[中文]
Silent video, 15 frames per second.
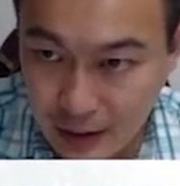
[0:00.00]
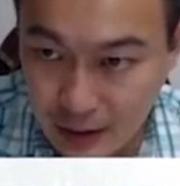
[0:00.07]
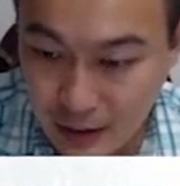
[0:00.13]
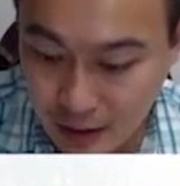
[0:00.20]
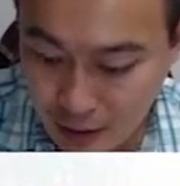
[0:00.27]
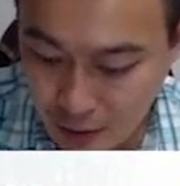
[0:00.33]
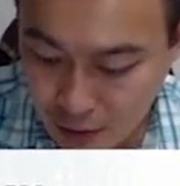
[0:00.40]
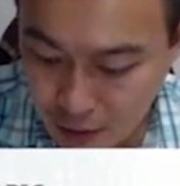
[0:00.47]

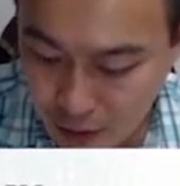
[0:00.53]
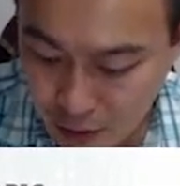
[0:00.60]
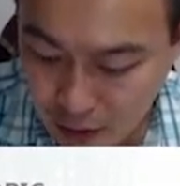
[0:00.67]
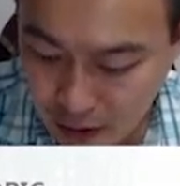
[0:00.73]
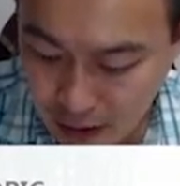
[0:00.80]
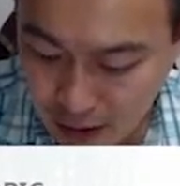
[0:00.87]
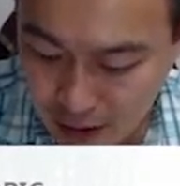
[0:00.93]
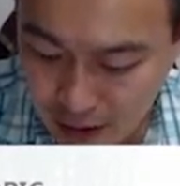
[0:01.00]
例如说
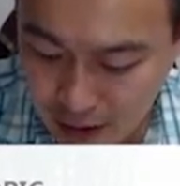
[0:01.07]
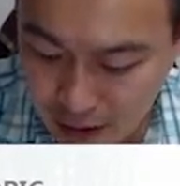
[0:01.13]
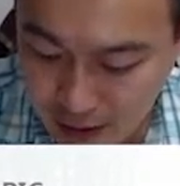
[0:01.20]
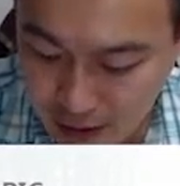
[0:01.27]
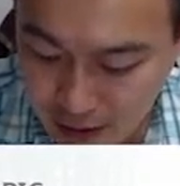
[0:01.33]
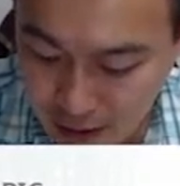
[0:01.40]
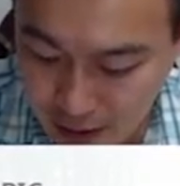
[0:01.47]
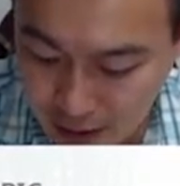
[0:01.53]
这样子一
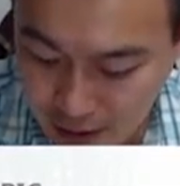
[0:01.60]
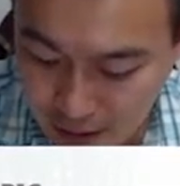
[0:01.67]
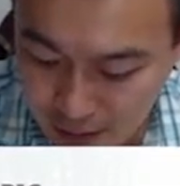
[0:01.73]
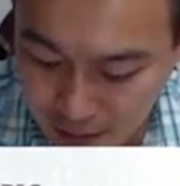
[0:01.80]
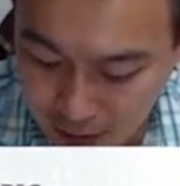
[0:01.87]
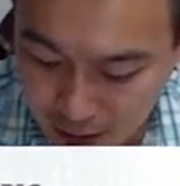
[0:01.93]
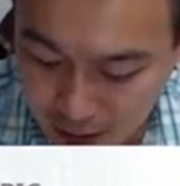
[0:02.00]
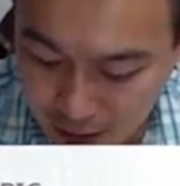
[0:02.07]
根钢
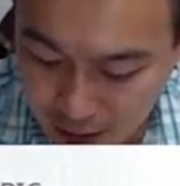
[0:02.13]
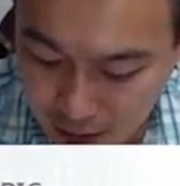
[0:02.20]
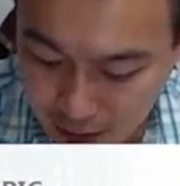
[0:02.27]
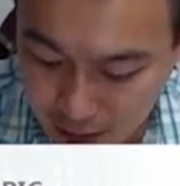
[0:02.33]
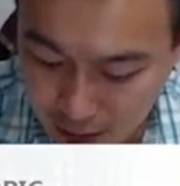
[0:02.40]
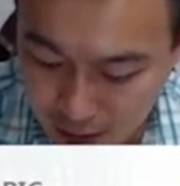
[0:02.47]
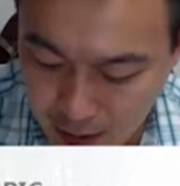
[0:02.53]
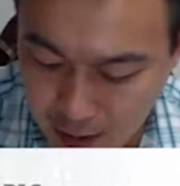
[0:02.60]
棒，
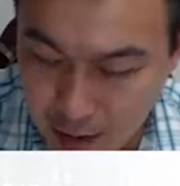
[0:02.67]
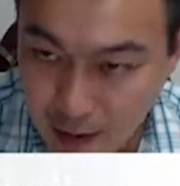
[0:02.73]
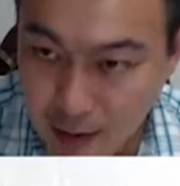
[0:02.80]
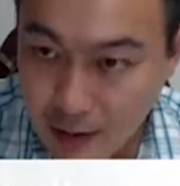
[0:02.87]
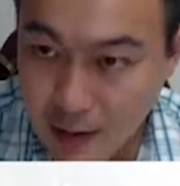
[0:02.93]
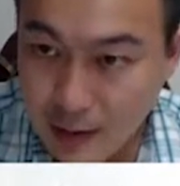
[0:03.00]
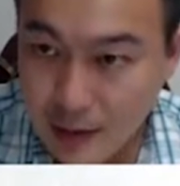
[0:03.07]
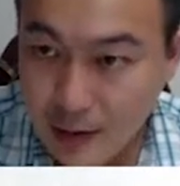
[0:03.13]

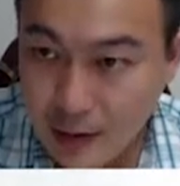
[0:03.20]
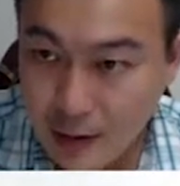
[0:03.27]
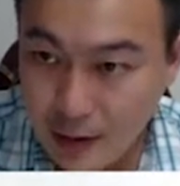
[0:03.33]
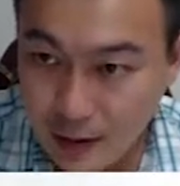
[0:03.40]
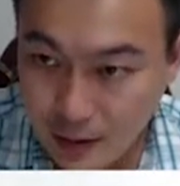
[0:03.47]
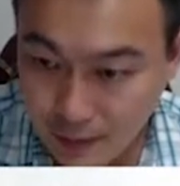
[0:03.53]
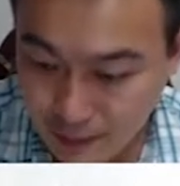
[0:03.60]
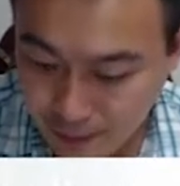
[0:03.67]

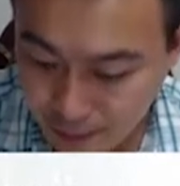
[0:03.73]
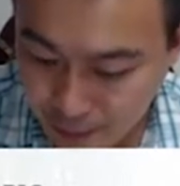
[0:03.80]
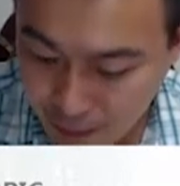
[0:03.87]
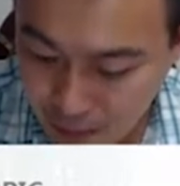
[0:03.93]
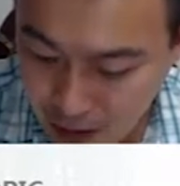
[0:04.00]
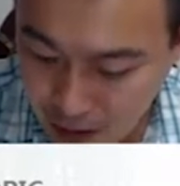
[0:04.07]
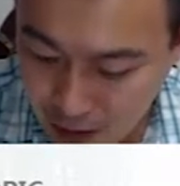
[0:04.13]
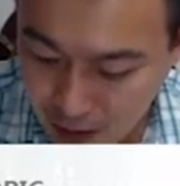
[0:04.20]
好，
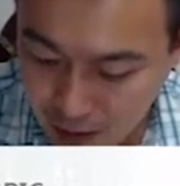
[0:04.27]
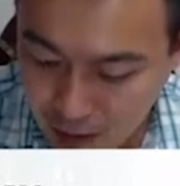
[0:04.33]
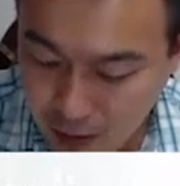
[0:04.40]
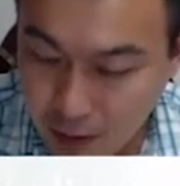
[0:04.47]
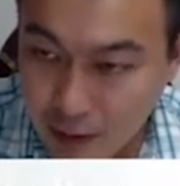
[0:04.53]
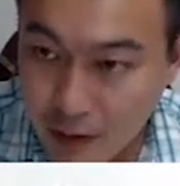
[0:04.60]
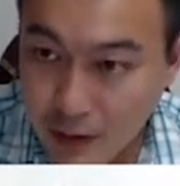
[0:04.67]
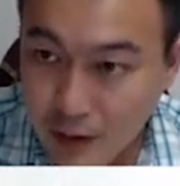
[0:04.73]
然后
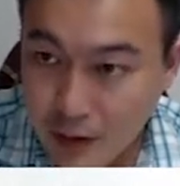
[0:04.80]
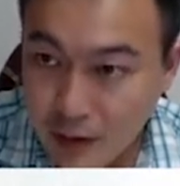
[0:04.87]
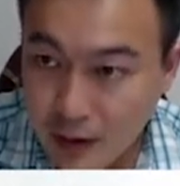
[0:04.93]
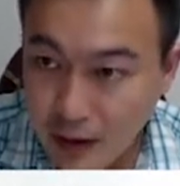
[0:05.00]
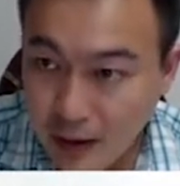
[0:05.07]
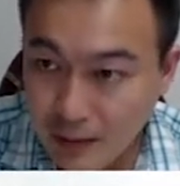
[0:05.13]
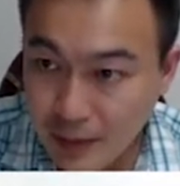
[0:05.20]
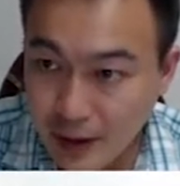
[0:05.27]

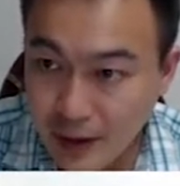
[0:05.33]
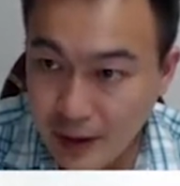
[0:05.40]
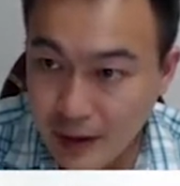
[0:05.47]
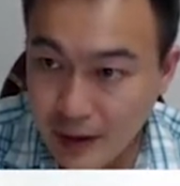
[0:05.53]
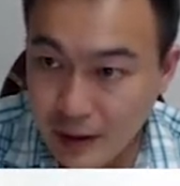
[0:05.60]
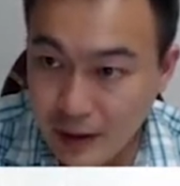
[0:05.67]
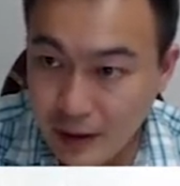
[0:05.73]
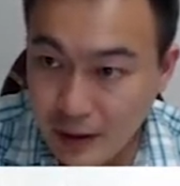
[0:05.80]
它被
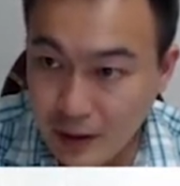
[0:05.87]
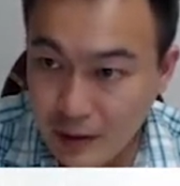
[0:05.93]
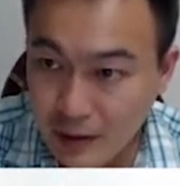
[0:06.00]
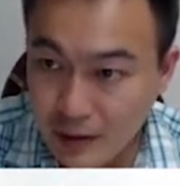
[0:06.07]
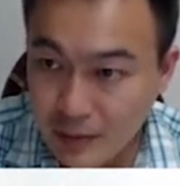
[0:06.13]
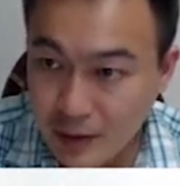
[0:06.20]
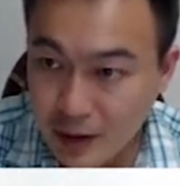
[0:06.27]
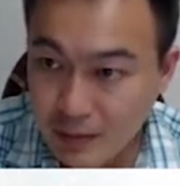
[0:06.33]
呃
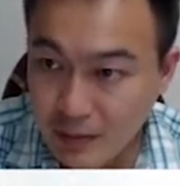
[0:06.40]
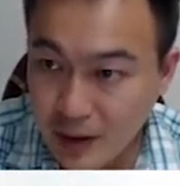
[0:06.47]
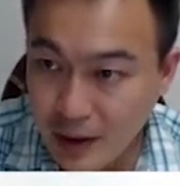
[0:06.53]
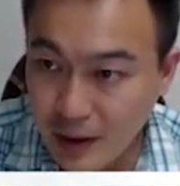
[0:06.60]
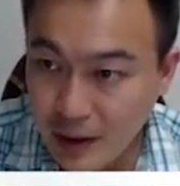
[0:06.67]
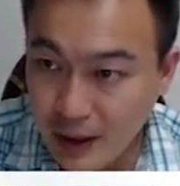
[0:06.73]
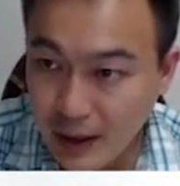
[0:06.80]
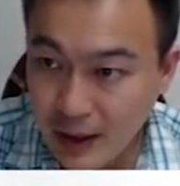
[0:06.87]
这边被
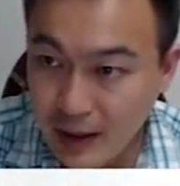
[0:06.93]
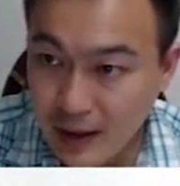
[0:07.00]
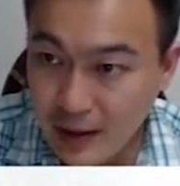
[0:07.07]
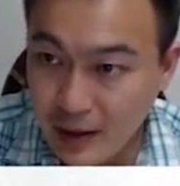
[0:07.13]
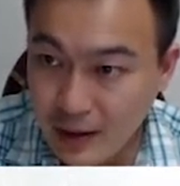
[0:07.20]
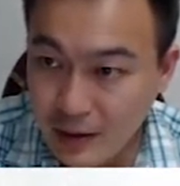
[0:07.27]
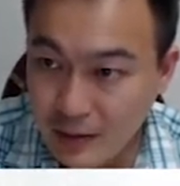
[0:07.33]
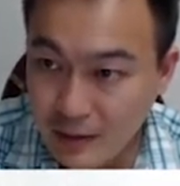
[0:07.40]
拉
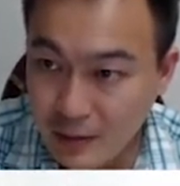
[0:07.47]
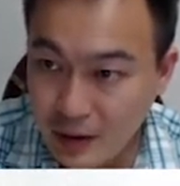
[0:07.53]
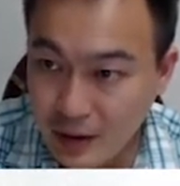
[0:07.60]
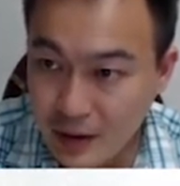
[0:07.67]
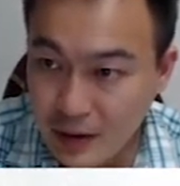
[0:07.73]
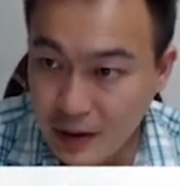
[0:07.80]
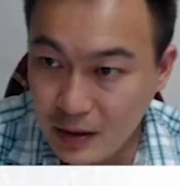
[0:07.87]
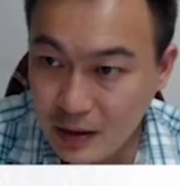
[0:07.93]

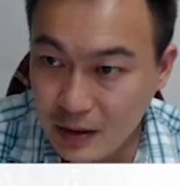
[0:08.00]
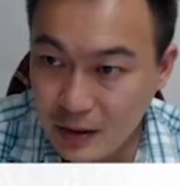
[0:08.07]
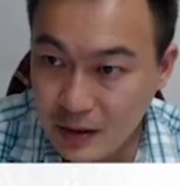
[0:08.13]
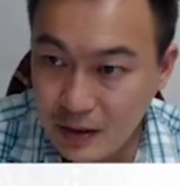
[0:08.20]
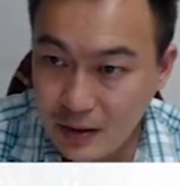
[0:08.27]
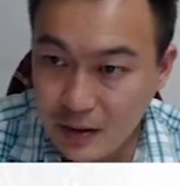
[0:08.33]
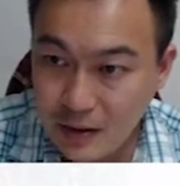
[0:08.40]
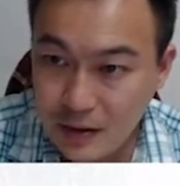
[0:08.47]
P，
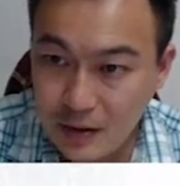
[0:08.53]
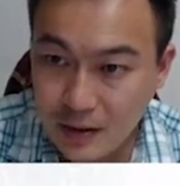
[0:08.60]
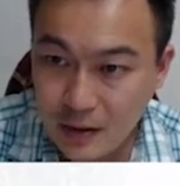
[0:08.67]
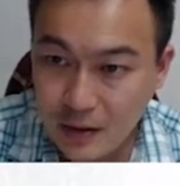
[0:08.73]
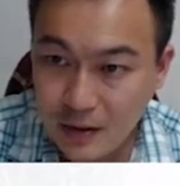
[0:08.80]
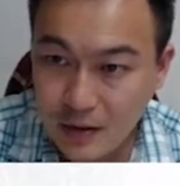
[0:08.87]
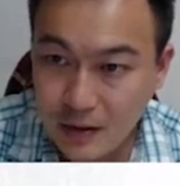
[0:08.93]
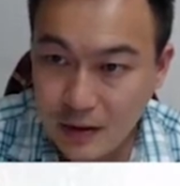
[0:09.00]
好，
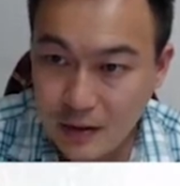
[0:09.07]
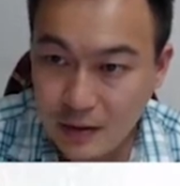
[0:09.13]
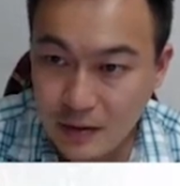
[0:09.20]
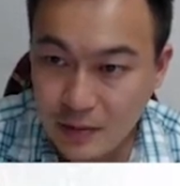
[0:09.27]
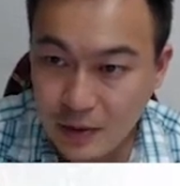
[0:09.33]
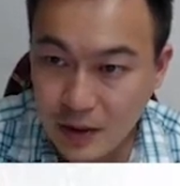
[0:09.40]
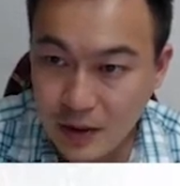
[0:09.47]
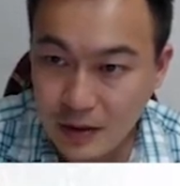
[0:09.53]
然后这
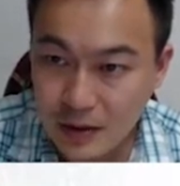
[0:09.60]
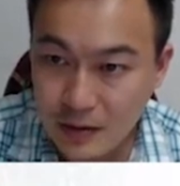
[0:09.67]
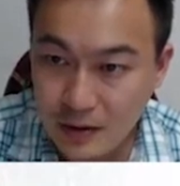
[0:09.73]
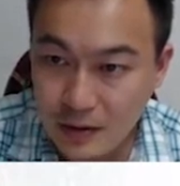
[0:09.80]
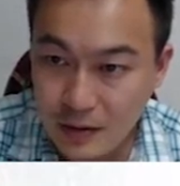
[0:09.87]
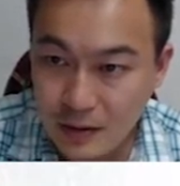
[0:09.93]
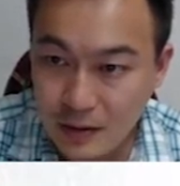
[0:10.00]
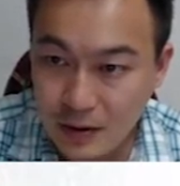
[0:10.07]
边
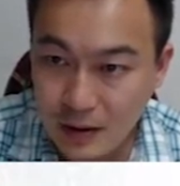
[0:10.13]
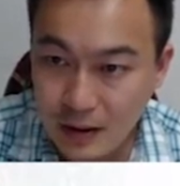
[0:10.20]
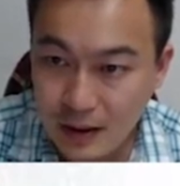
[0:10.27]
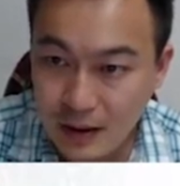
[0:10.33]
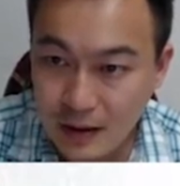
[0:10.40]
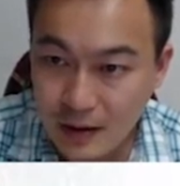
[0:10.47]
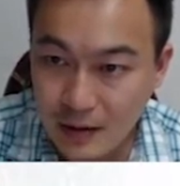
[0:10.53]
拉